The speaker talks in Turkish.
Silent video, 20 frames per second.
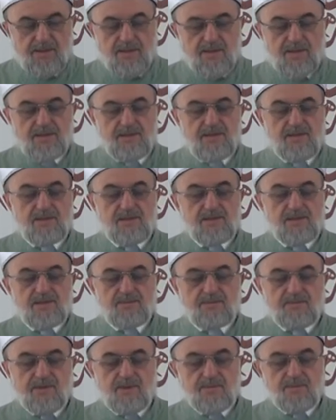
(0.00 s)
Aziz
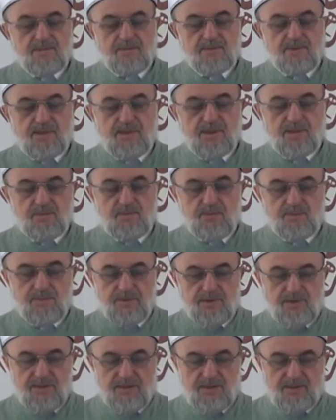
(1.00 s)
ve muhterem
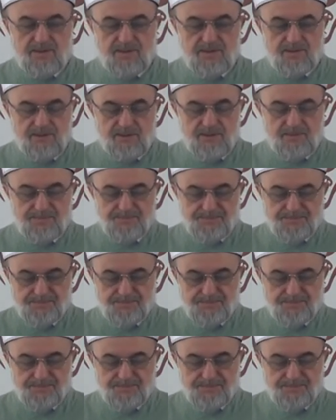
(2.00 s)
mümin kardeşlerim.